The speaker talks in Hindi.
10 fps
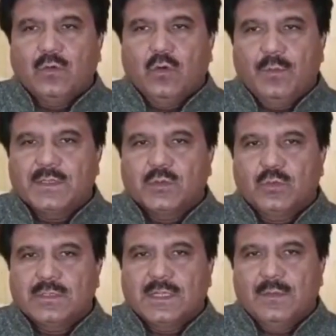गवर्नमेंट
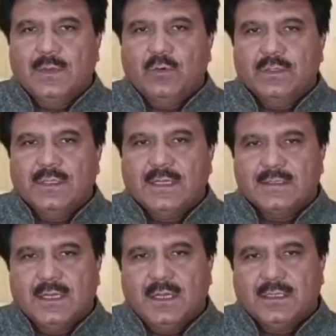स्कूल्स का भी बहुत ही
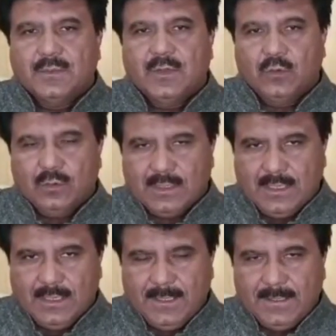अच्छा इसमें रोल
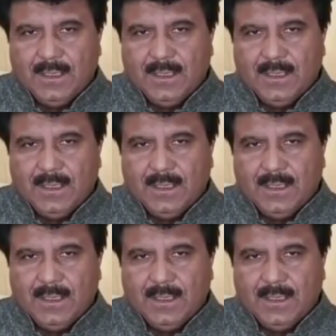रहा है